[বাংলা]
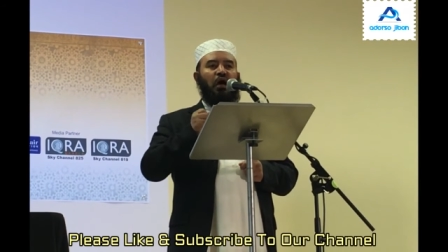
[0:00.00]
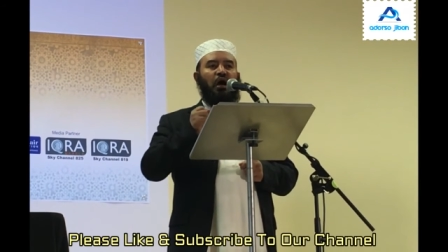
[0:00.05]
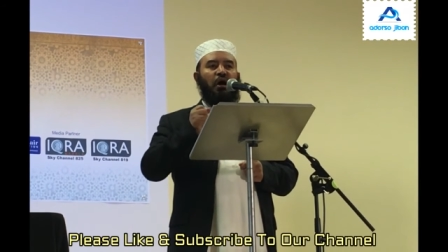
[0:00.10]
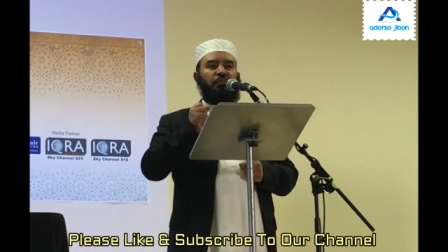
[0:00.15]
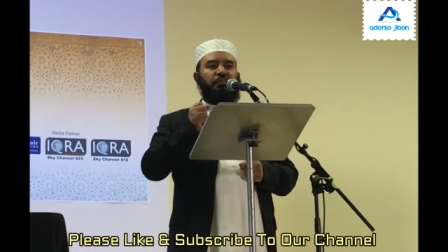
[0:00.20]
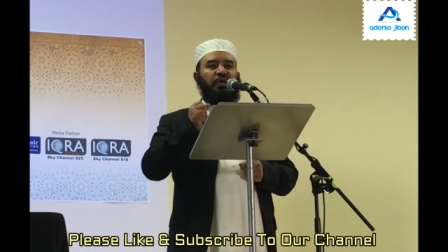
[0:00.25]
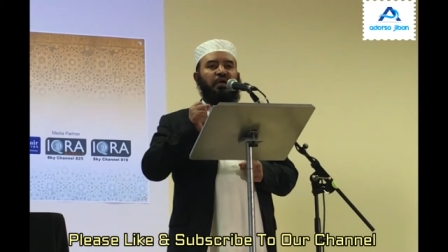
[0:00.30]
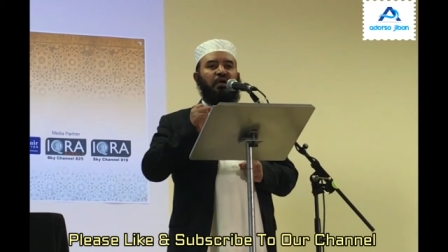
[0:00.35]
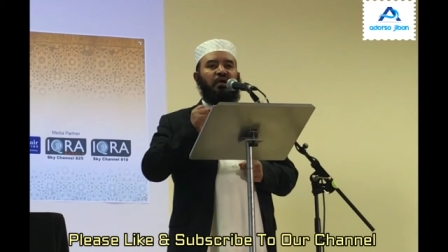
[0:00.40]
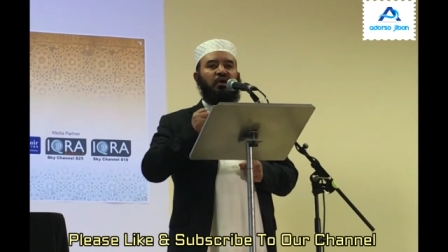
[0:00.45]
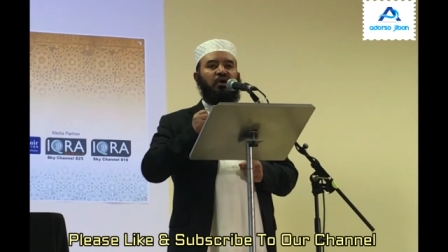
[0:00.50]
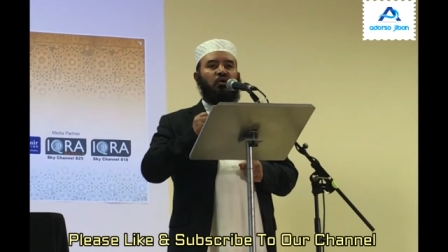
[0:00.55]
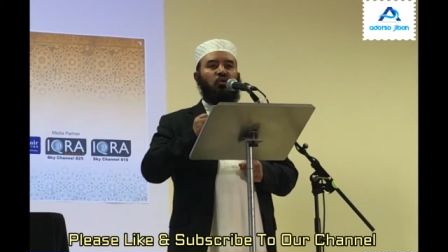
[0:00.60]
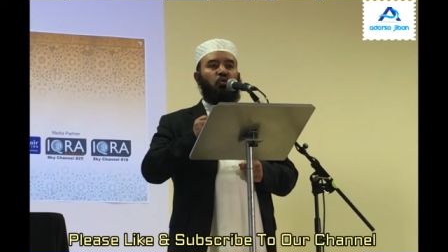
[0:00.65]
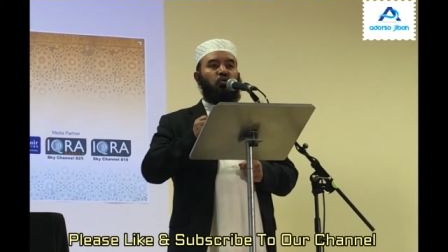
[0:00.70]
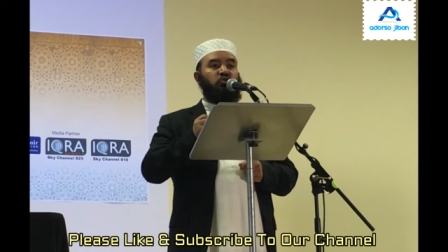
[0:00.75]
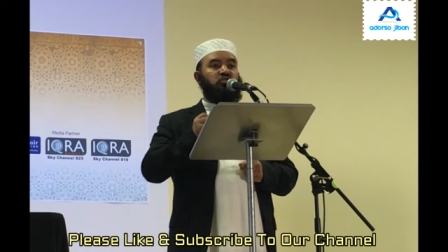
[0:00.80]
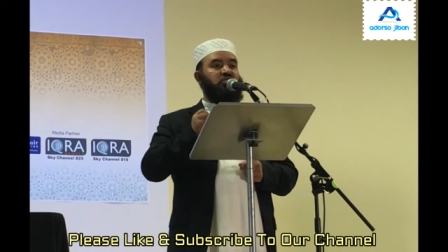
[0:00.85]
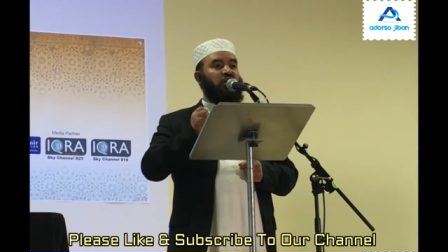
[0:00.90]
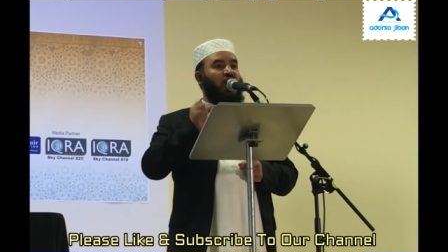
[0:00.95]
আবেগ
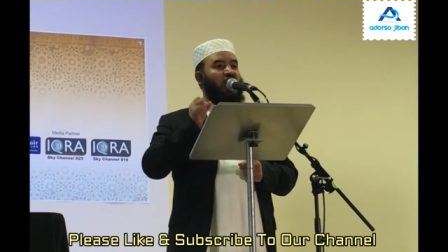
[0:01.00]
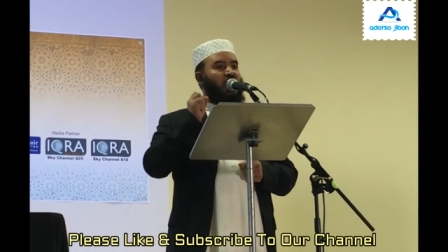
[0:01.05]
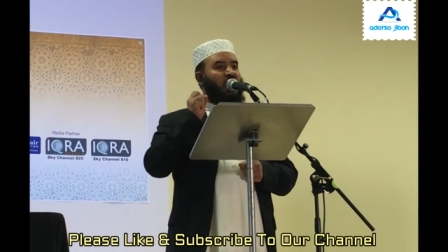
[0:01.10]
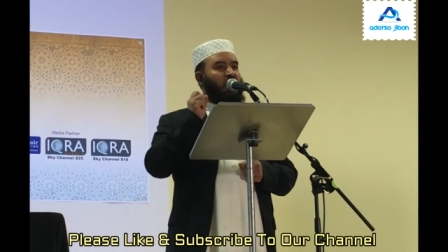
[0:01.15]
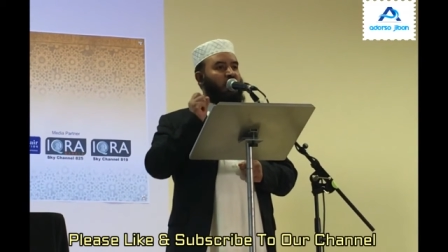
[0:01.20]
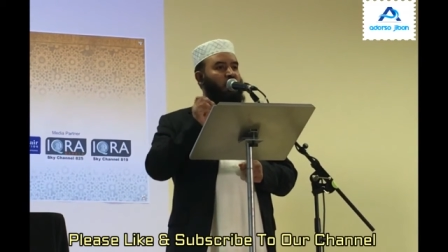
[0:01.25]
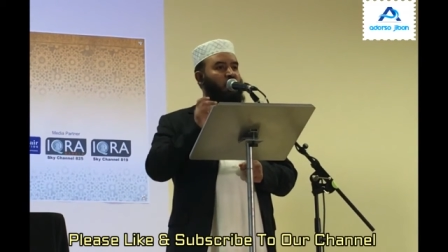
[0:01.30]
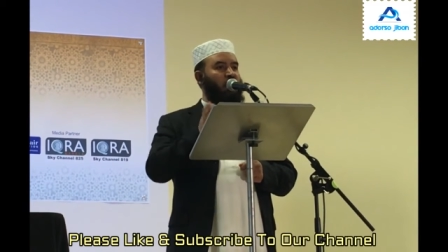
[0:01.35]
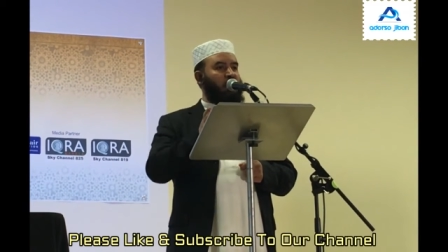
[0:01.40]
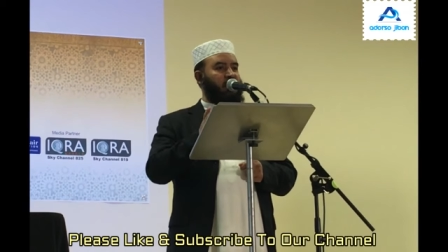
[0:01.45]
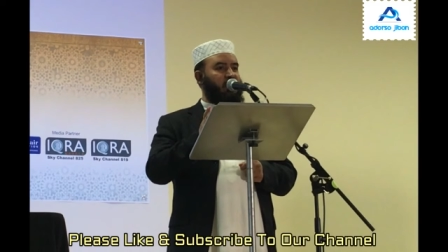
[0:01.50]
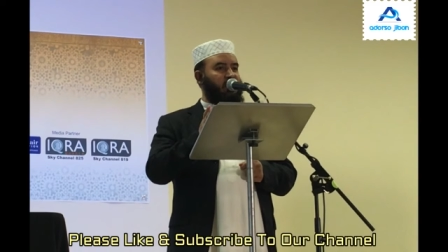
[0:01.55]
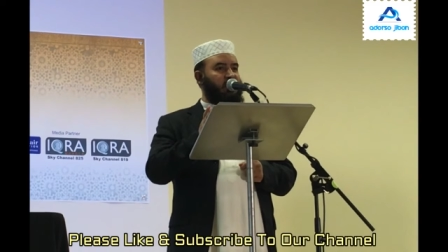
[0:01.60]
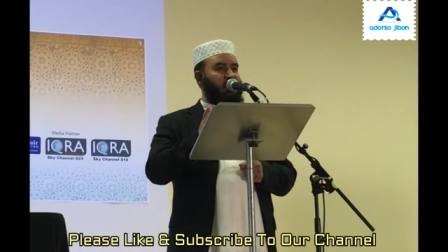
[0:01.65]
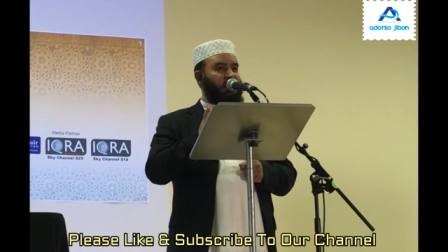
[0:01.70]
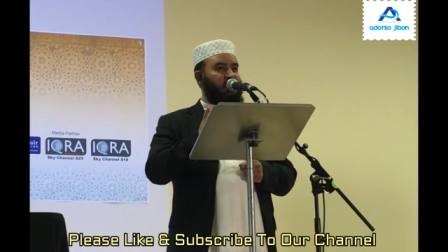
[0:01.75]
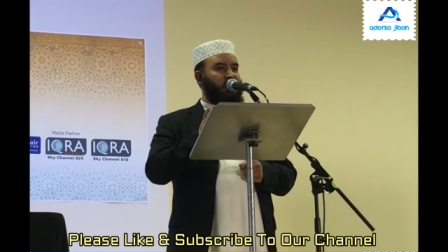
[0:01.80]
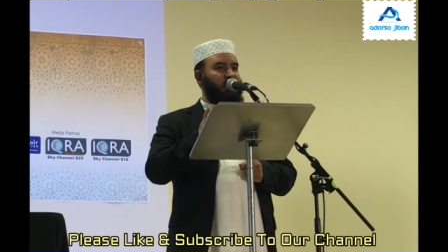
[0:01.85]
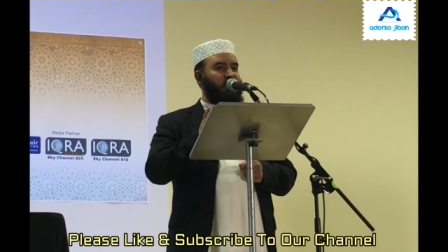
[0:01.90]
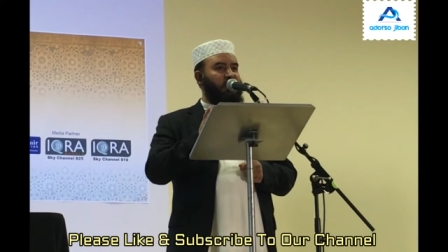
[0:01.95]
উজাড় করে
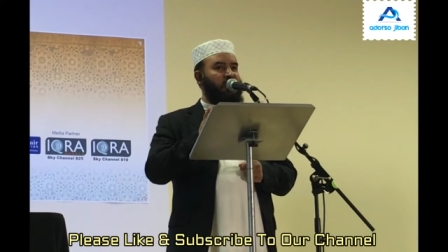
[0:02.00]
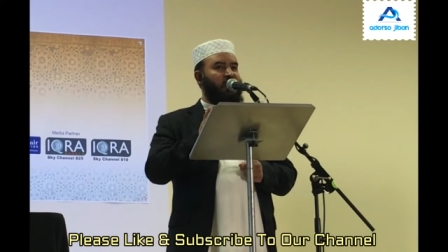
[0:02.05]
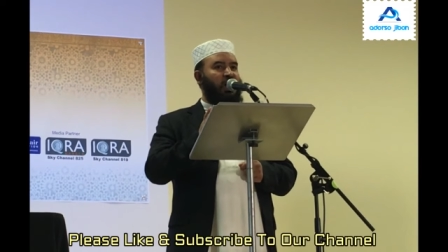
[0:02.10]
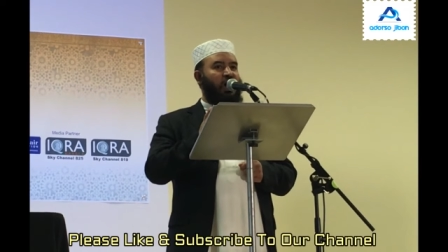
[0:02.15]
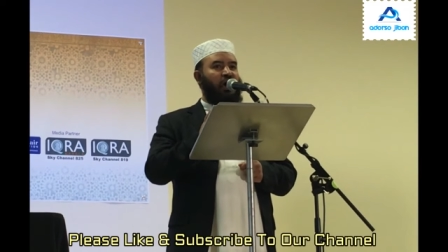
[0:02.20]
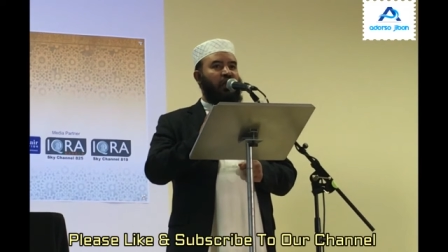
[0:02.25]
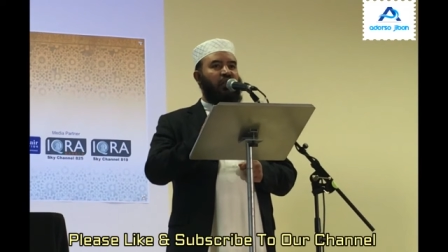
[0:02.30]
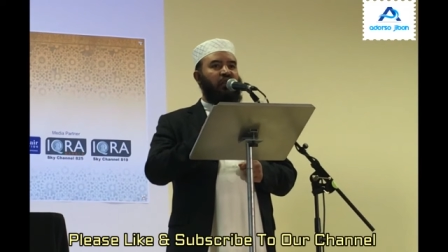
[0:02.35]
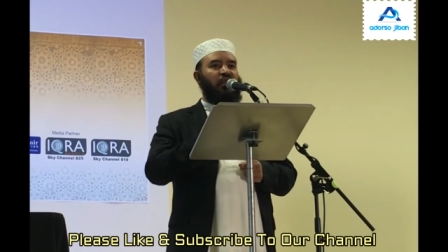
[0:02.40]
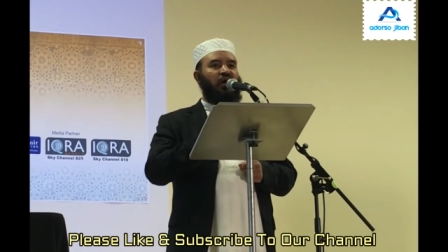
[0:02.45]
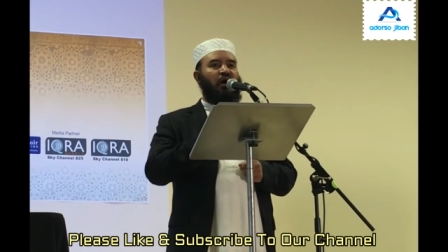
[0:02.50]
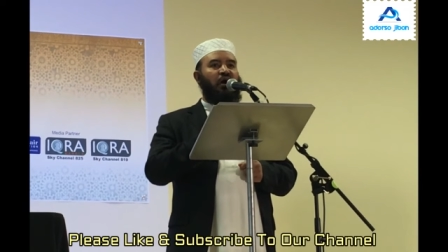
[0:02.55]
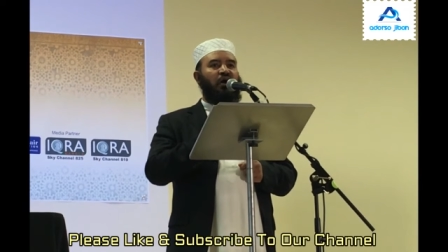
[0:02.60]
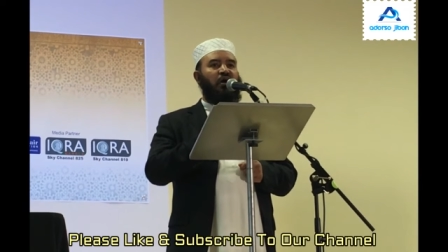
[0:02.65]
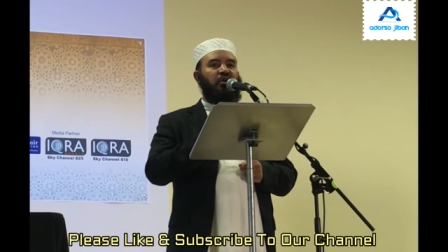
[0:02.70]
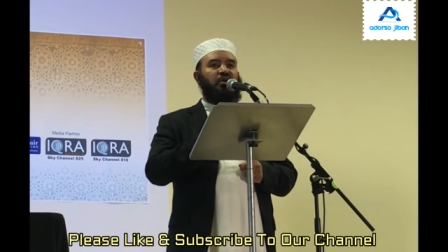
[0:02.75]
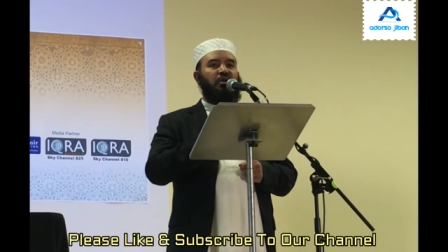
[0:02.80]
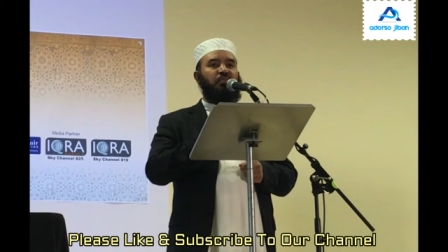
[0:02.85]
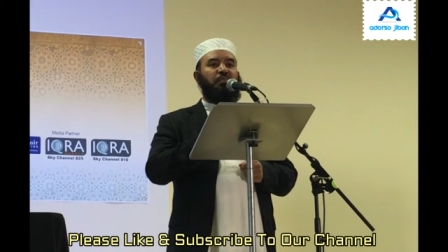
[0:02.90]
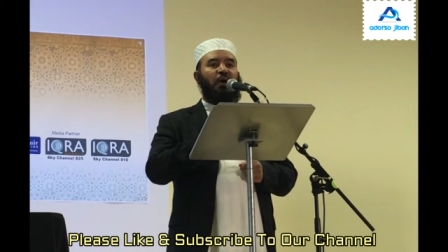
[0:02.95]

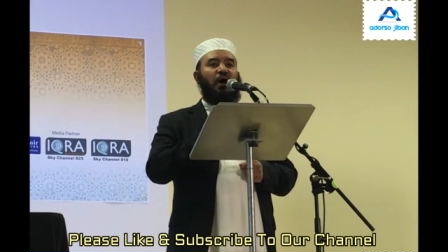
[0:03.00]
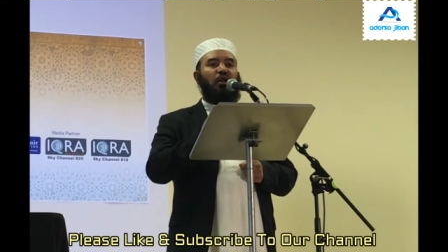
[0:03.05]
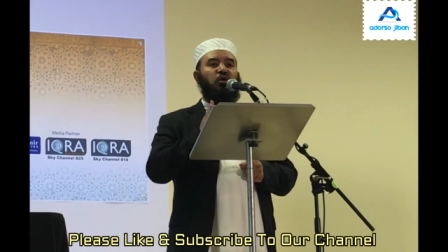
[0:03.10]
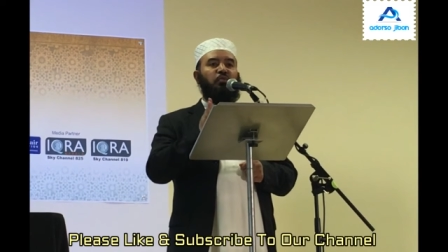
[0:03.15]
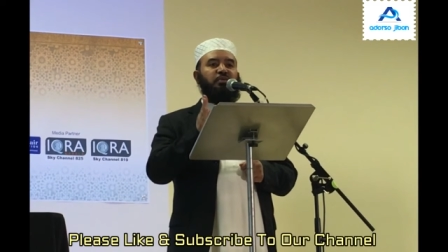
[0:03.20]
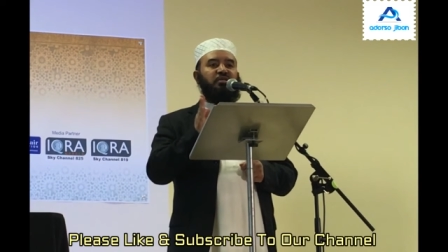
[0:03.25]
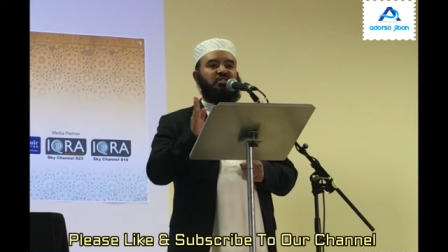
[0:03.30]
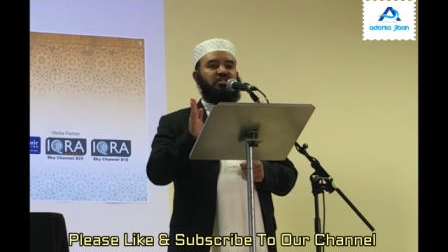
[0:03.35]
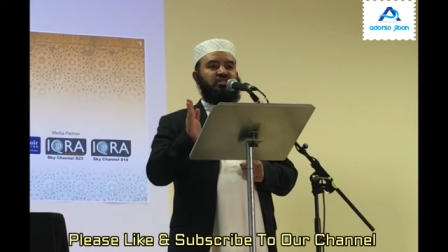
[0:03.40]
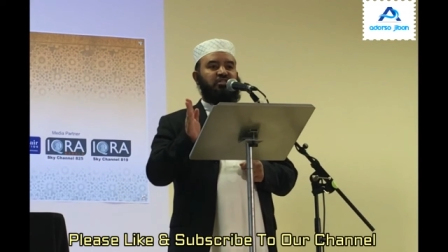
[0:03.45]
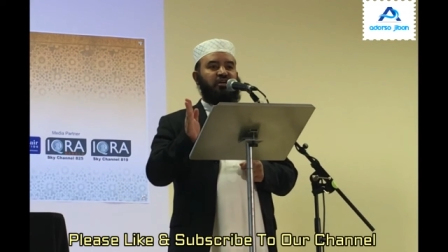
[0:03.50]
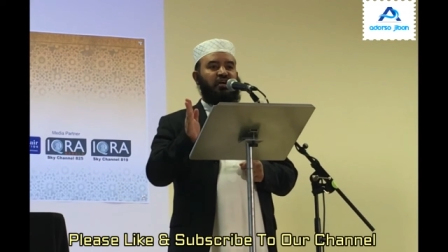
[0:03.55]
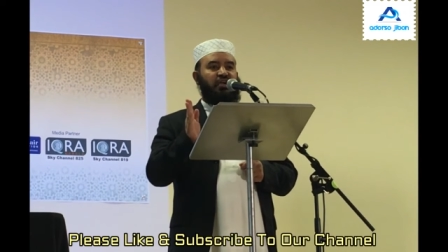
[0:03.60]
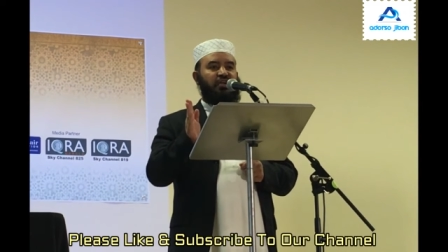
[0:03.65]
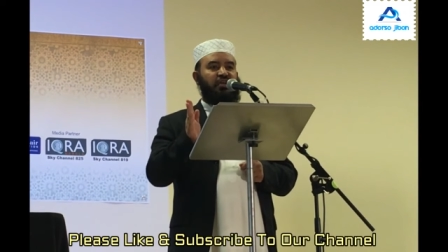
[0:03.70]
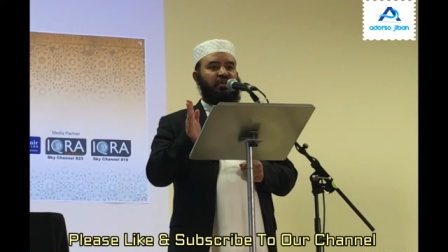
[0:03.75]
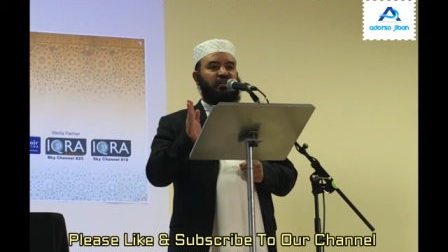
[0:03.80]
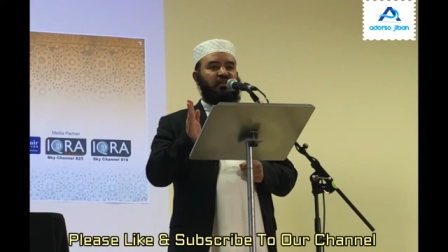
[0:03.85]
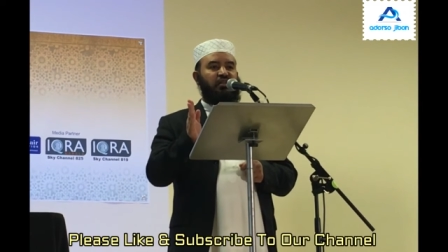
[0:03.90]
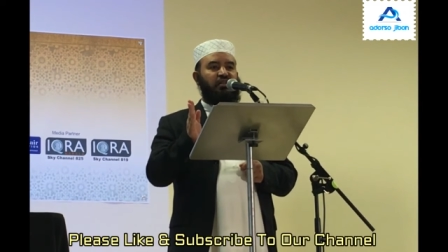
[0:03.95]
আল্লাহকে ভালোবেসে
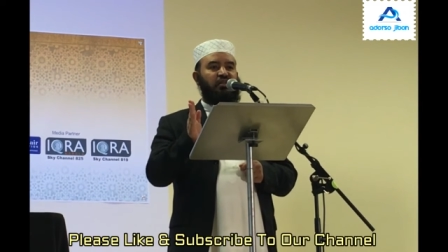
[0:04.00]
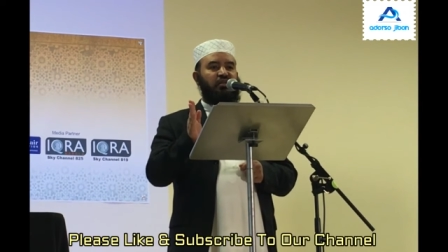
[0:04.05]
থাকেন